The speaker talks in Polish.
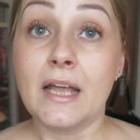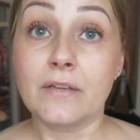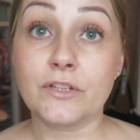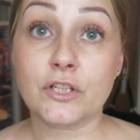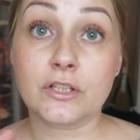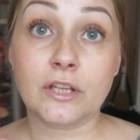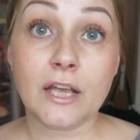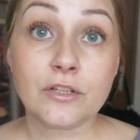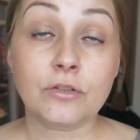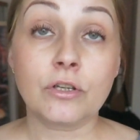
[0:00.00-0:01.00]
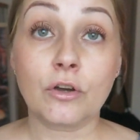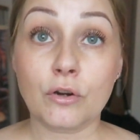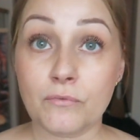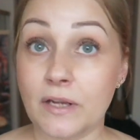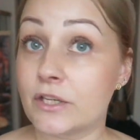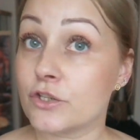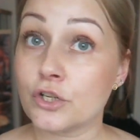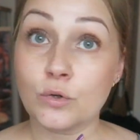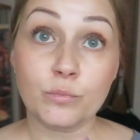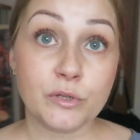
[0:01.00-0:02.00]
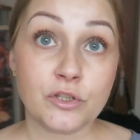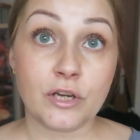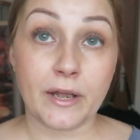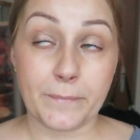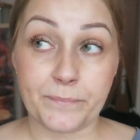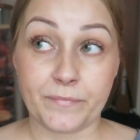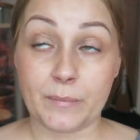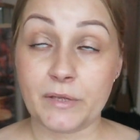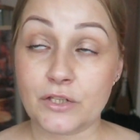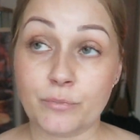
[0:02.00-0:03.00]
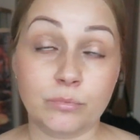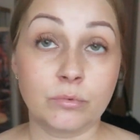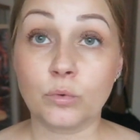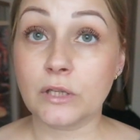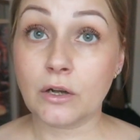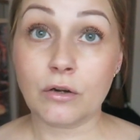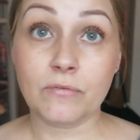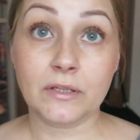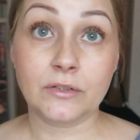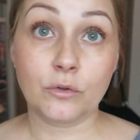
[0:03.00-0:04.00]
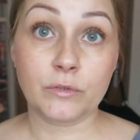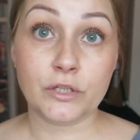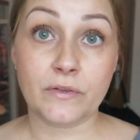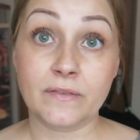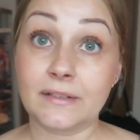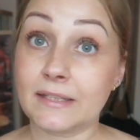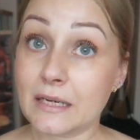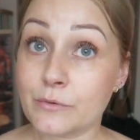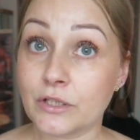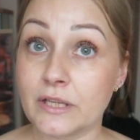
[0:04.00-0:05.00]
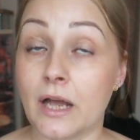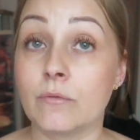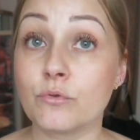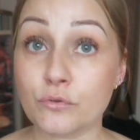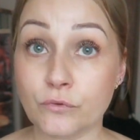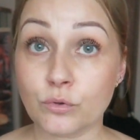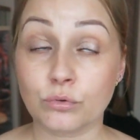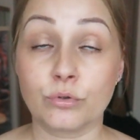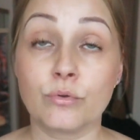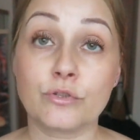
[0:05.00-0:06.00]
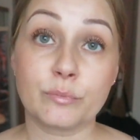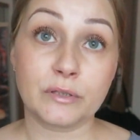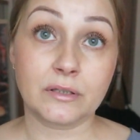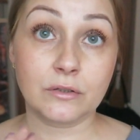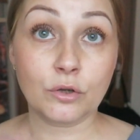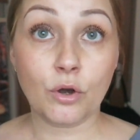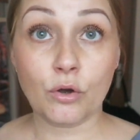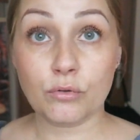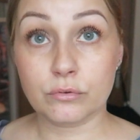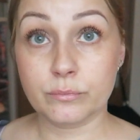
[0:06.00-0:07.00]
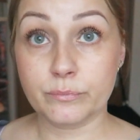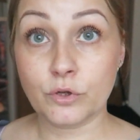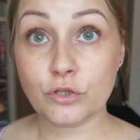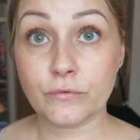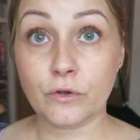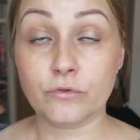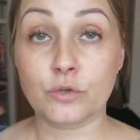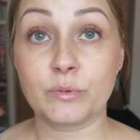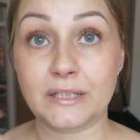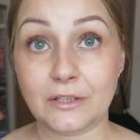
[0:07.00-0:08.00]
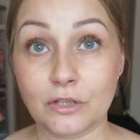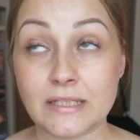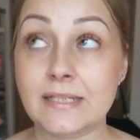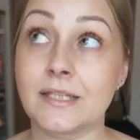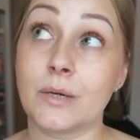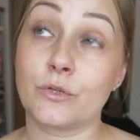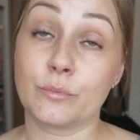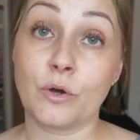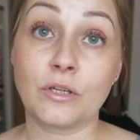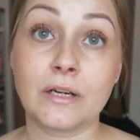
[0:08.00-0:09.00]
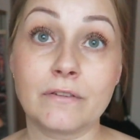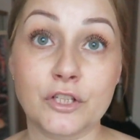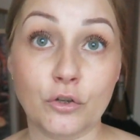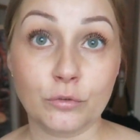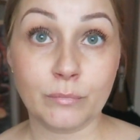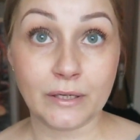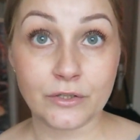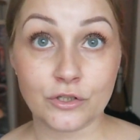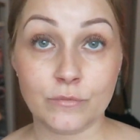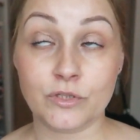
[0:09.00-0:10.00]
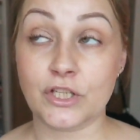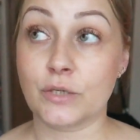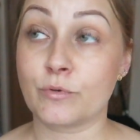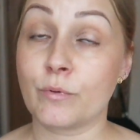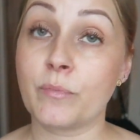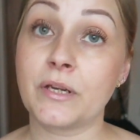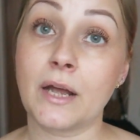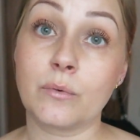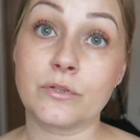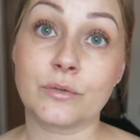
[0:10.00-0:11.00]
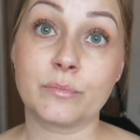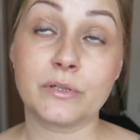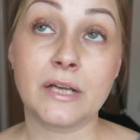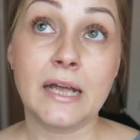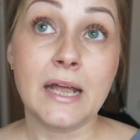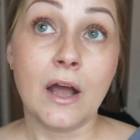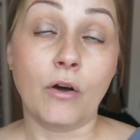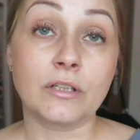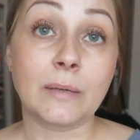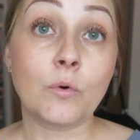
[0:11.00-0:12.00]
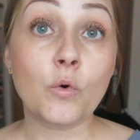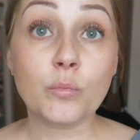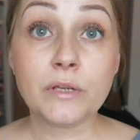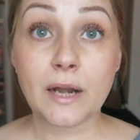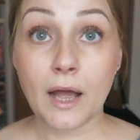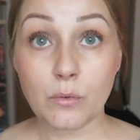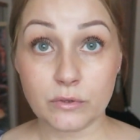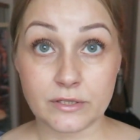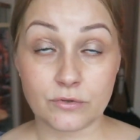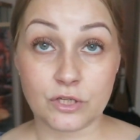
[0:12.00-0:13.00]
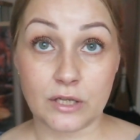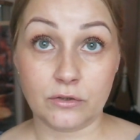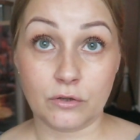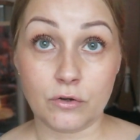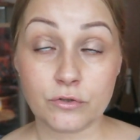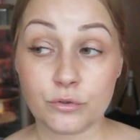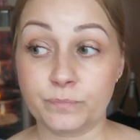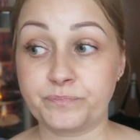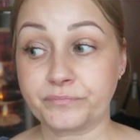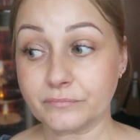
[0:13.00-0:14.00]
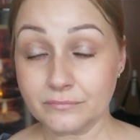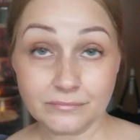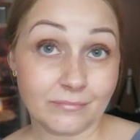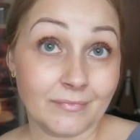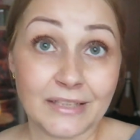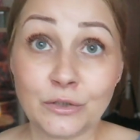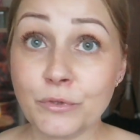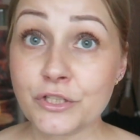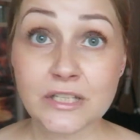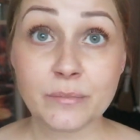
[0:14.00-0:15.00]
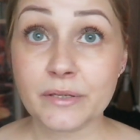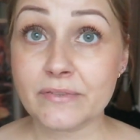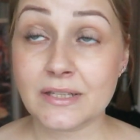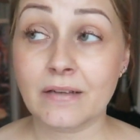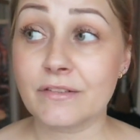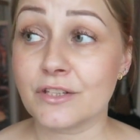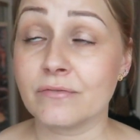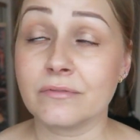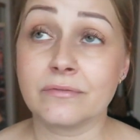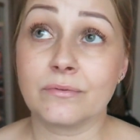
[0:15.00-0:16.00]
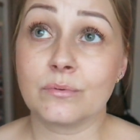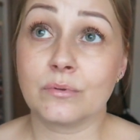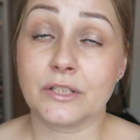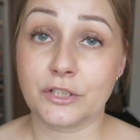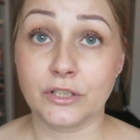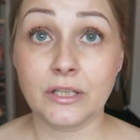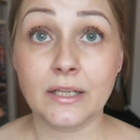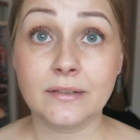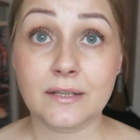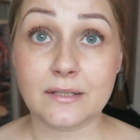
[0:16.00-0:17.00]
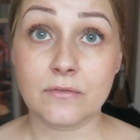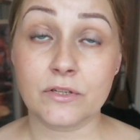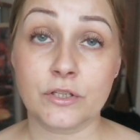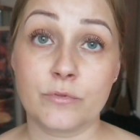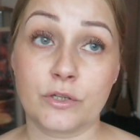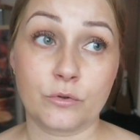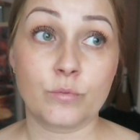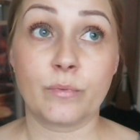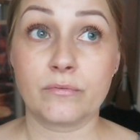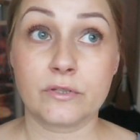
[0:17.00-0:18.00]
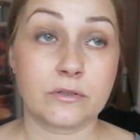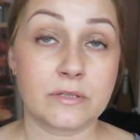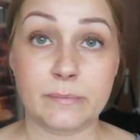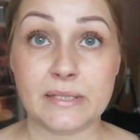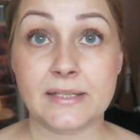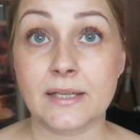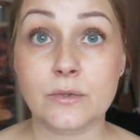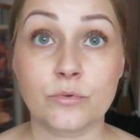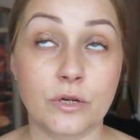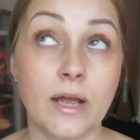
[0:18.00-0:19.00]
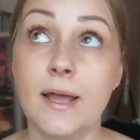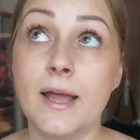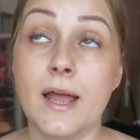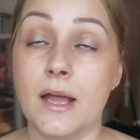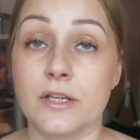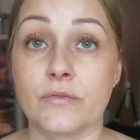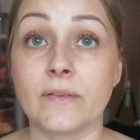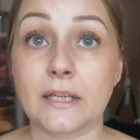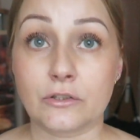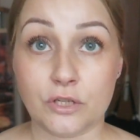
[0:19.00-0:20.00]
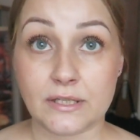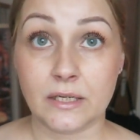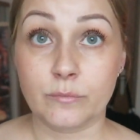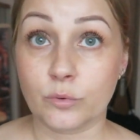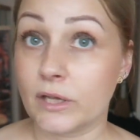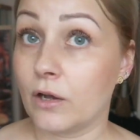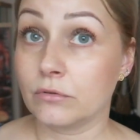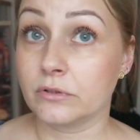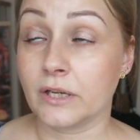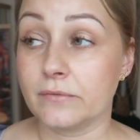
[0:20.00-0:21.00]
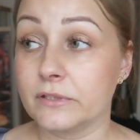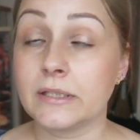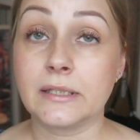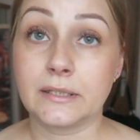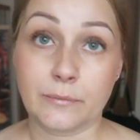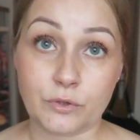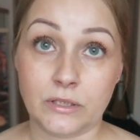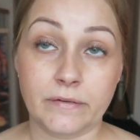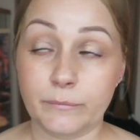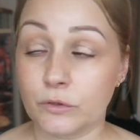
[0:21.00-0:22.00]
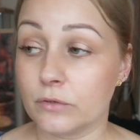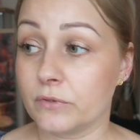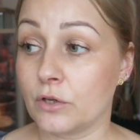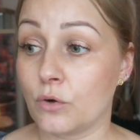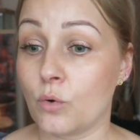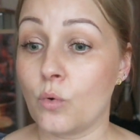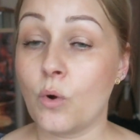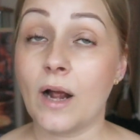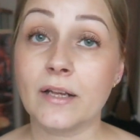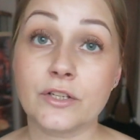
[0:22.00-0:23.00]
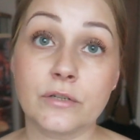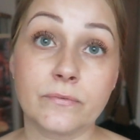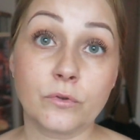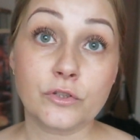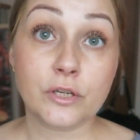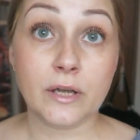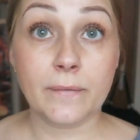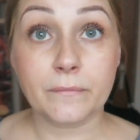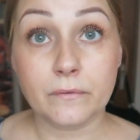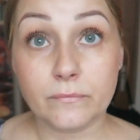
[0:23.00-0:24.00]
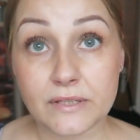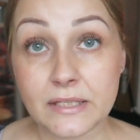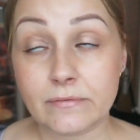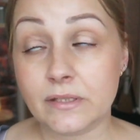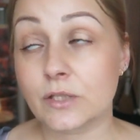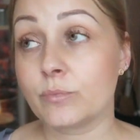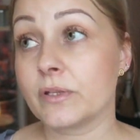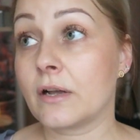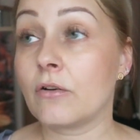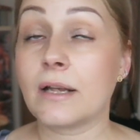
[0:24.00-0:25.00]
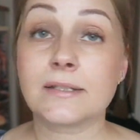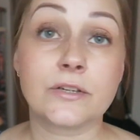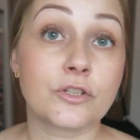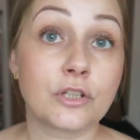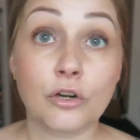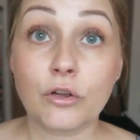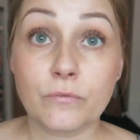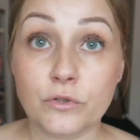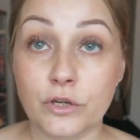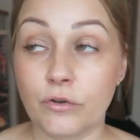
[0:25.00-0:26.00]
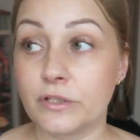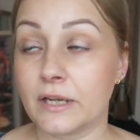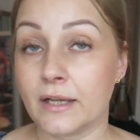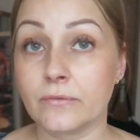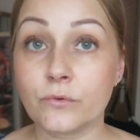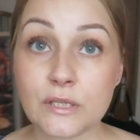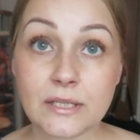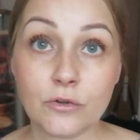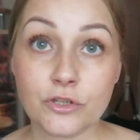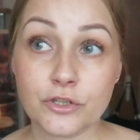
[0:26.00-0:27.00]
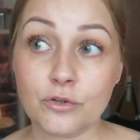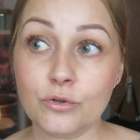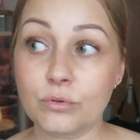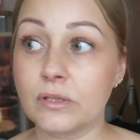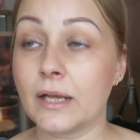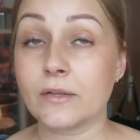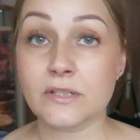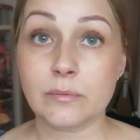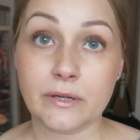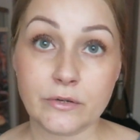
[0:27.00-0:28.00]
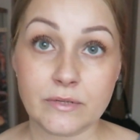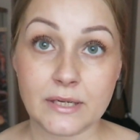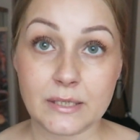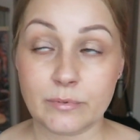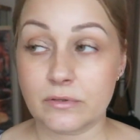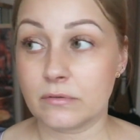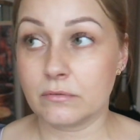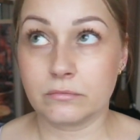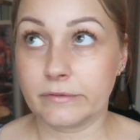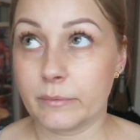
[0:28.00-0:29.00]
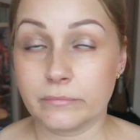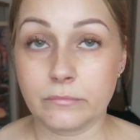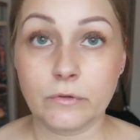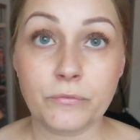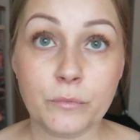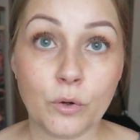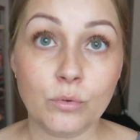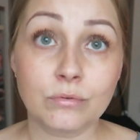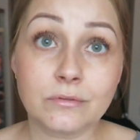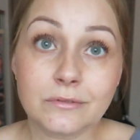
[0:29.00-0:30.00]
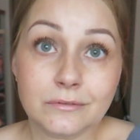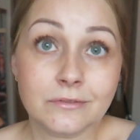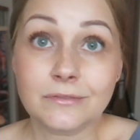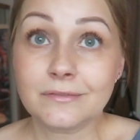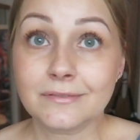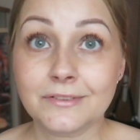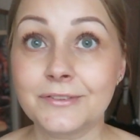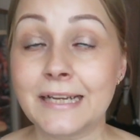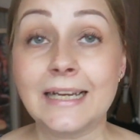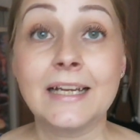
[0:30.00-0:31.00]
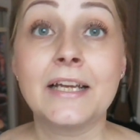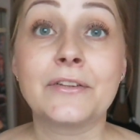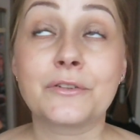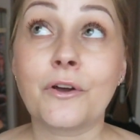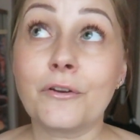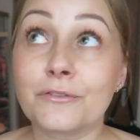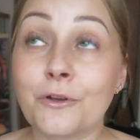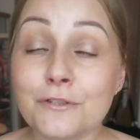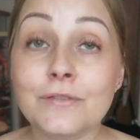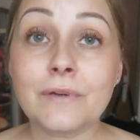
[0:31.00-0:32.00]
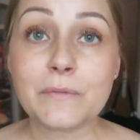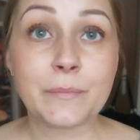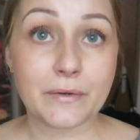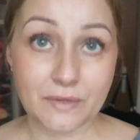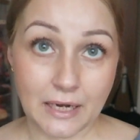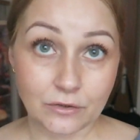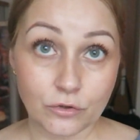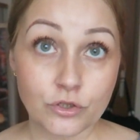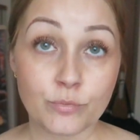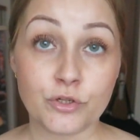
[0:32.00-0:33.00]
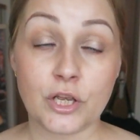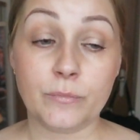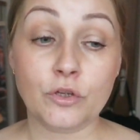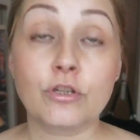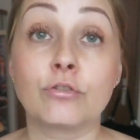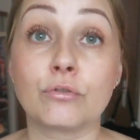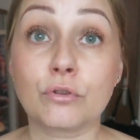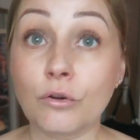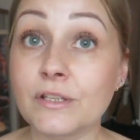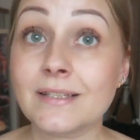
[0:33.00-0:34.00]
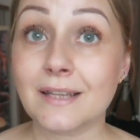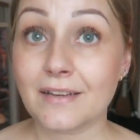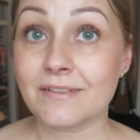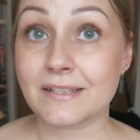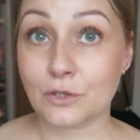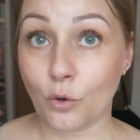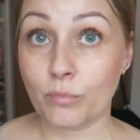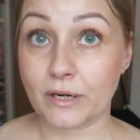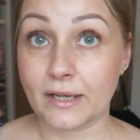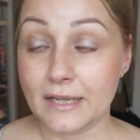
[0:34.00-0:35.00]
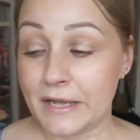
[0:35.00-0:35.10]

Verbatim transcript: I wiecie, też to dekorowanie jeżeli lubicie mm, mieć udekorowany dom na święta, tak jak na przykład ja, już w grudniu, żeby do, do świąt, żeby te dekoracje stały, żeby one nam właśnie o tym magicznym czasie przypominały, żeby one nam umilały codzienność, to możecie sobie je wystawić i, i, w ogóle się nie interesować tym, że ktoś powie, że to jest bez sensu, że e, święta to się celebruje od dnia Wigilii, na przykład, nie wiem, do Nowego Roku. A jeżeli wolicie wystawić sobie dekorację, czy tylko i wyłącznie choinkę 23 grudnia i rozebrać ją zaraz po, nie wiem, Nowym Roku, no to, to to, to, co Wam sprawi radość i przyjemność, to to jest dla Was dobre.